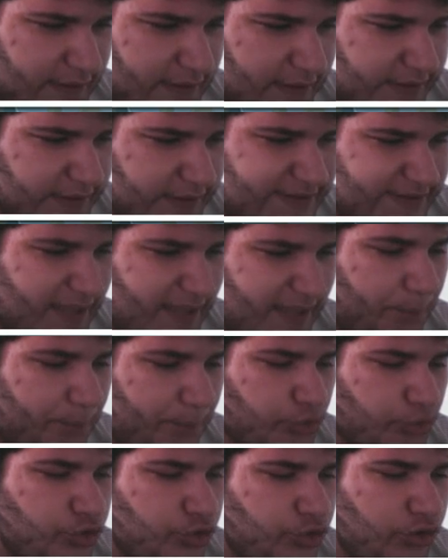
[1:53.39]
C'est un peu
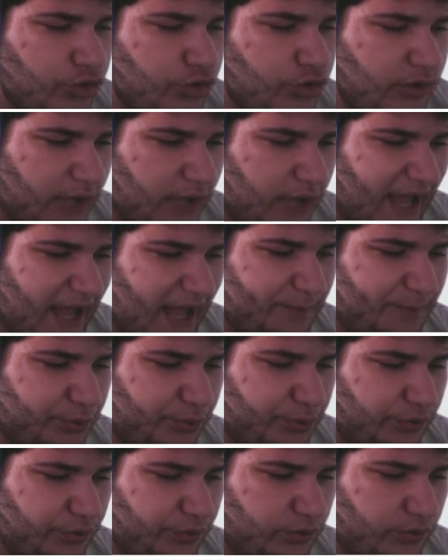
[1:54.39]
nul, un
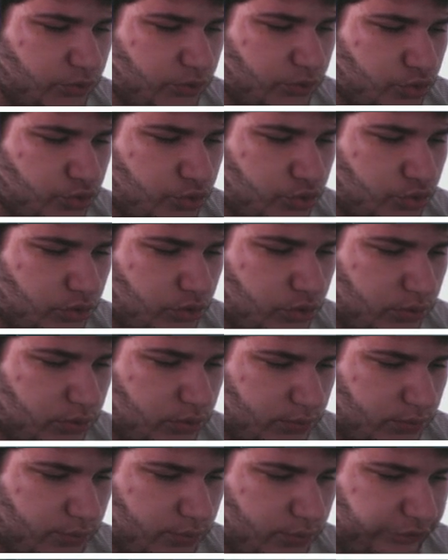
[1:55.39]
peu nul,
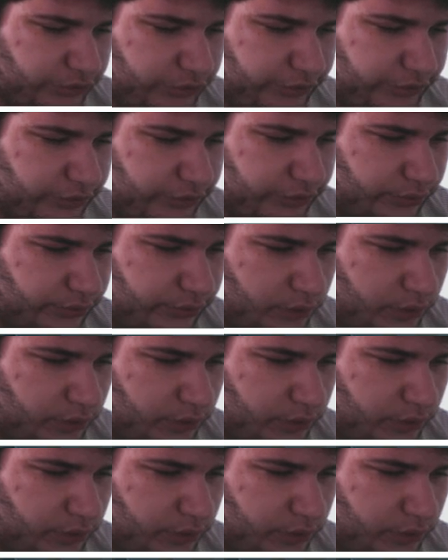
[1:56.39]
monsieur.